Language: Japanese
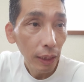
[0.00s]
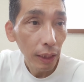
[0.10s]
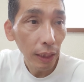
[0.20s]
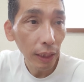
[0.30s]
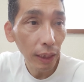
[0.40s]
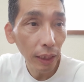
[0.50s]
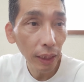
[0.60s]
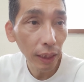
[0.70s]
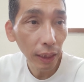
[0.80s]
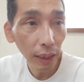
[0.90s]

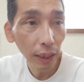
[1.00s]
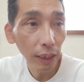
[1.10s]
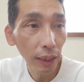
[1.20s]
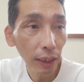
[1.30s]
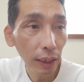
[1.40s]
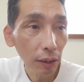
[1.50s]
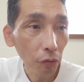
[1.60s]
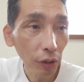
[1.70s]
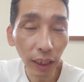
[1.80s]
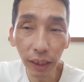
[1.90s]
えー、
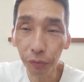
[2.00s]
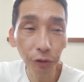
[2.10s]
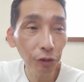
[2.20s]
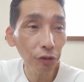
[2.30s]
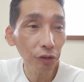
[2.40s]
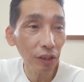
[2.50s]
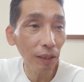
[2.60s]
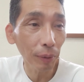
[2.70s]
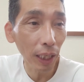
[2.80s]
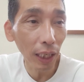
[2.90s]
これがね、普及すれ
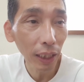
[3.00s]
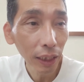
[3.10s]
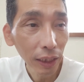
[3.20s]
ば、